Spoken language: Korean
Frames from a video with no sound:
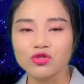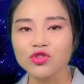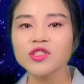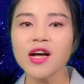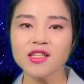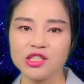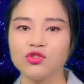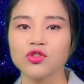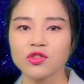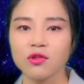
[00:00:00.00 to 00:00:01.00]
군사
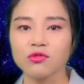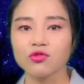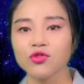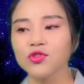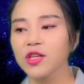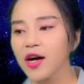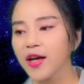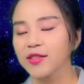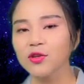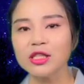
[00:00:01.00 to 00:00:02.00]
기술적,
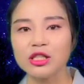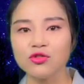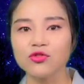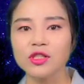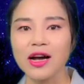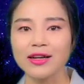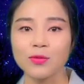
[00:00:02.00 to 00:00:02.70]
군사에서 기술이